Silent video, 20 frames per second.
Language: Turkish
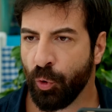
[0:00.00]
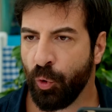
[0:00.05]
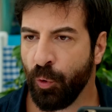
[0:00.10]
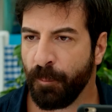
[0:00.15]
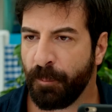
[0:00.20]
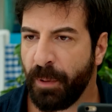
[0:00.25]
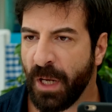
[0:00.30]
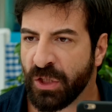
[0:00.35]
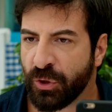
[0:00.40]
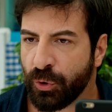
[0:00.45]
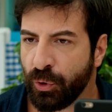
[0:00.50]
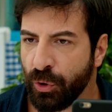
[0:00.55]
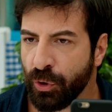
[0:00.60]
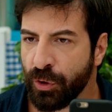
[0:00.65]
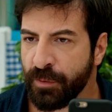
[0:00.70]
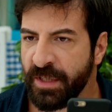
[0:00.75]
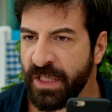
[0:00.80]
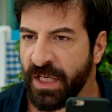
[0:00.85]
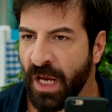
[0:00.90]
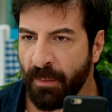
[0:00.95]
Kumpas
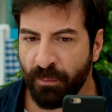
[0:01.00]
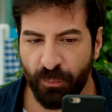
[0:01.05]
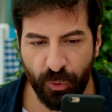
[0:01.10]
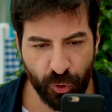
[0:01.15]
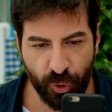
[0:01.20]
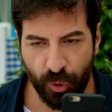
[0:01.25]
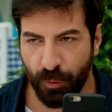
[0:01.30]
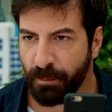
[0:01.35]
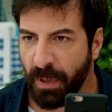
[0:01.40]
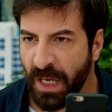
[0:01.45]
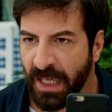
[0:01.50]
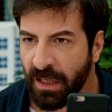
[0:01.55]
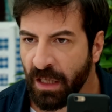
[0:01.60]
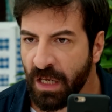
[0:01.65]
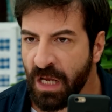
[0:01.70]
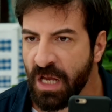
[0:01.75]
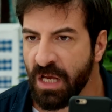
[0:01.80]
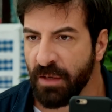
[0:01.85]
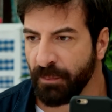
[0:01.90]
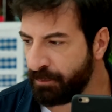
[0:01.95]
diyorum inanmıyorsun. Bak
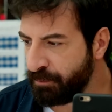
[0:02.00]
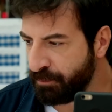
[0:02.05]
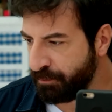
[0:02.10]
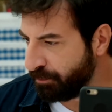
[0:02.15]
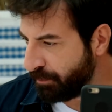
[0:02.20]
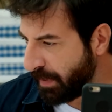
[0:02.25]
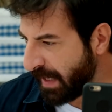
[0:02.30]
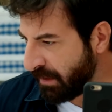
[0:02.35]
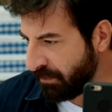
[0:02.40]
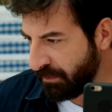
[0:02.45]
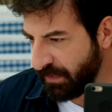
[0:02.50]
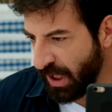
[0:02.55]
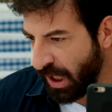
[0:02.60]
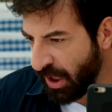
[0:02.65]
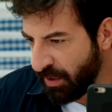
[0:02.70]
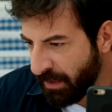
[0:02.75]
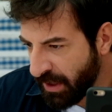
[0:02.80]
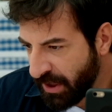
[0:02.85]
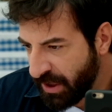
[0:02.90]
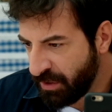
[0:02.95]
benim
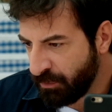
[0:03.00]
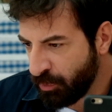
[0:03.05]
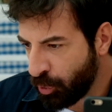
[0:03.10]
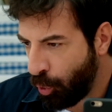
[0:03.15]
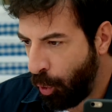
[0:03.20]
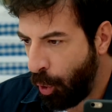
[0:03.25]
yanıma girmiş,